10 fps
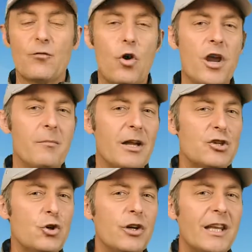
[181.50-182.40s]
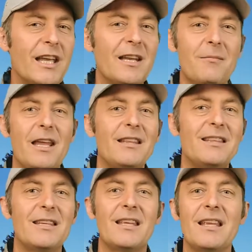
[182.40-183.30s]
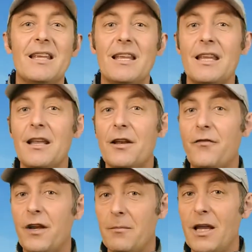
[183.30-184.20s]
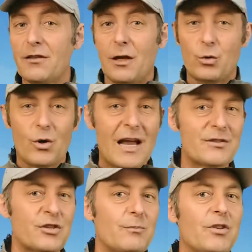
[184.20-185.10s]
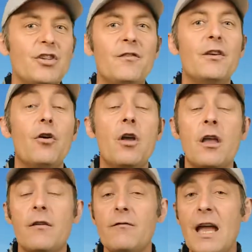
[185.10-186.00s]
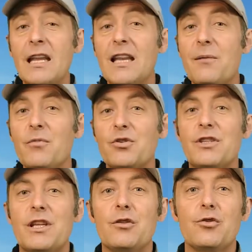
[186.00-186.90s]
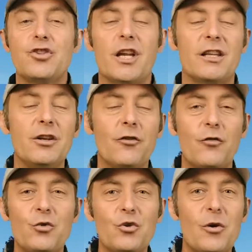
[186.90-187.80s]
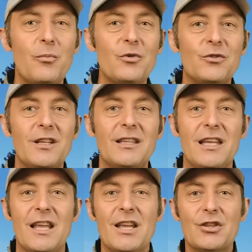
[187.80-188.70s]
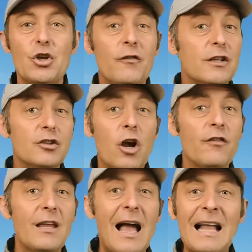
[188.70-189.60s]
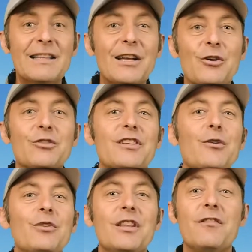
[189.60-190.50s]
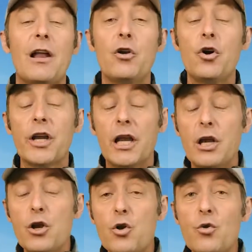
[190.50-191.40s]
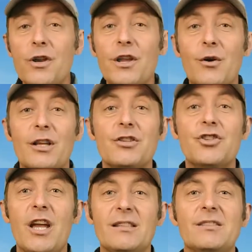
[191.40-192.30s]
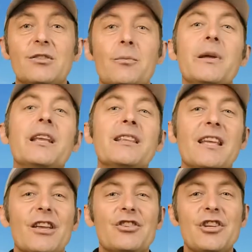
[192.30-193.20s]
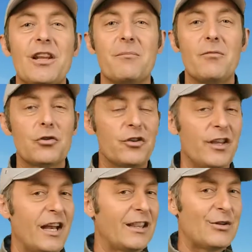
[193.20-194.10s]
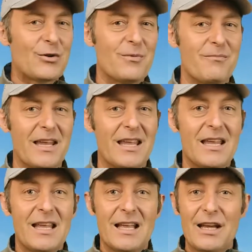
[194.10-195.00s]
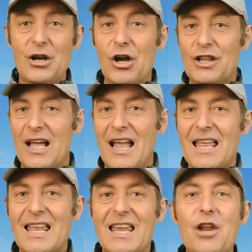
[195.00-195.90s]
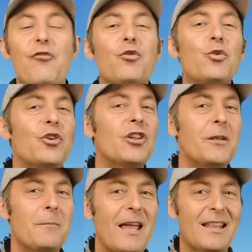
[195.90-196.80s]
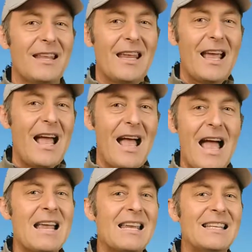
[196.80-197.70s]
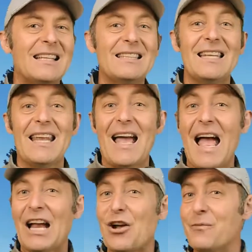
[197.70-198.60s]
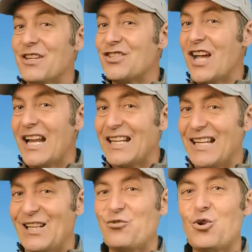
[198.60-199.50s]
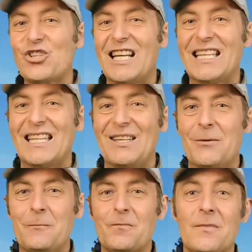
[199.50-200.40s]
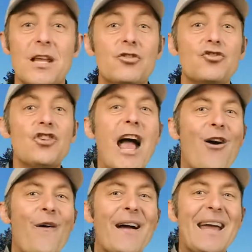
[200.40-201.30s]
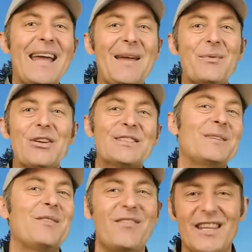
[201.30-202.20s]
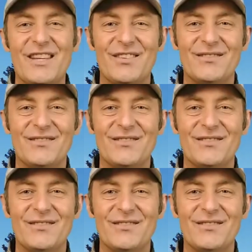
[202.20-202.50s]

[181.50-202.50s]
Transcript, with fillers: vuoi maggiori chiarimenti in riferimento al tuo caso specifico, vieni nel mio sito giardinofuturo.it dove trovi altri contenuti di valore e l'unico accesso per interagire in modo diretto con me. Ricorda, il futuro dipende anche da te, a cominciare dal tuo giardino. Ciao e ai prossimi video!